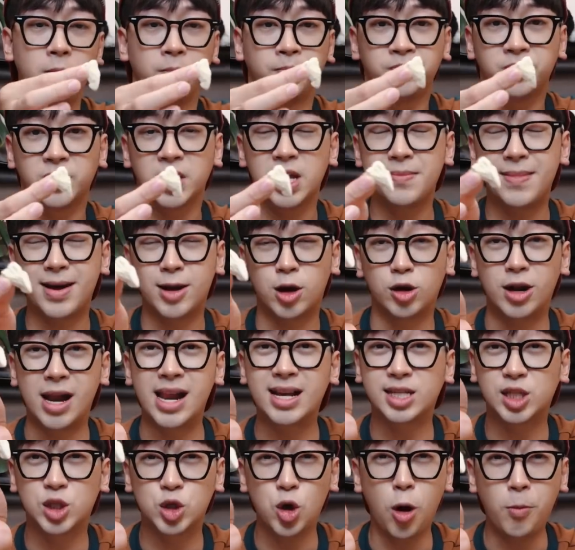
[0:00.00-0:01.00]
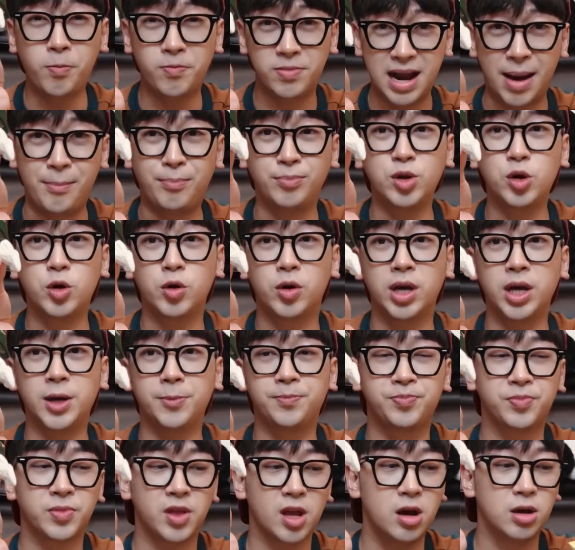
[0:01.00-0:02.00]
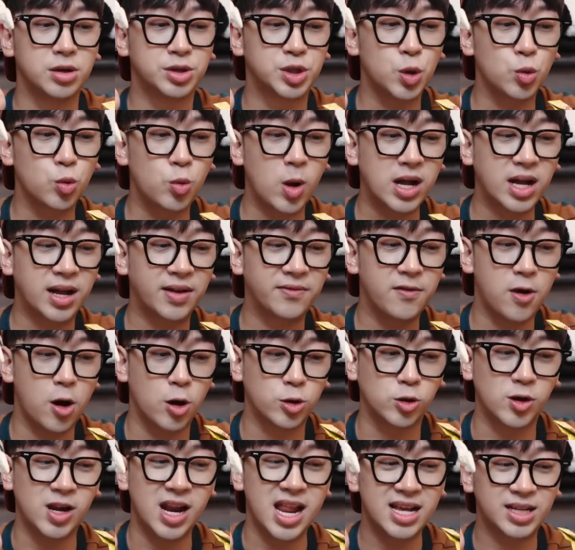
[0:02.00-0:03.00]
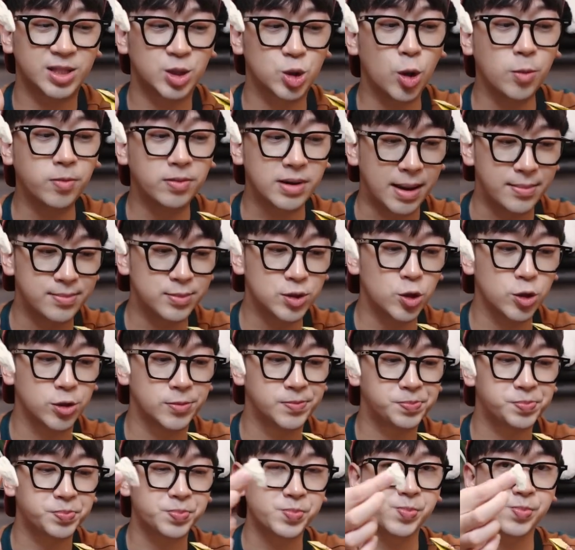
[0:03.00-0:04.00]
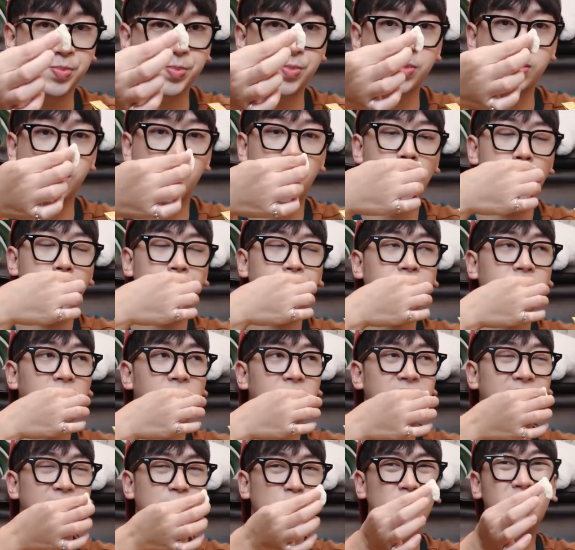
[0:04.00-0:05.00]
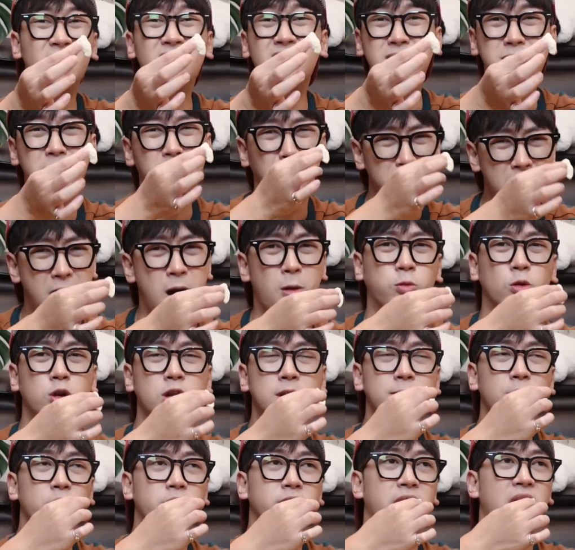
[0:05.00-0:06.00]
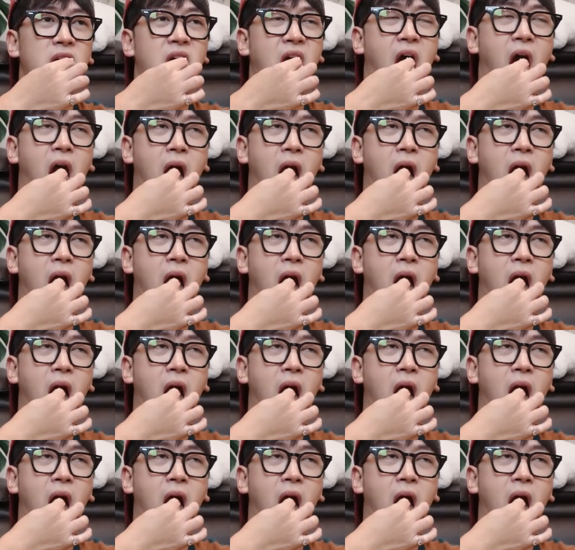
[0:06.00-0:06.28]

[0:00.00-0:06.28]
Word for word: nhưng mà nó đang xốp lắm rồi ấy ở xung quanh cái vỏ nó là xốp lắm rồi và nó như kiểu bỏng luôn ấy mọi người ạ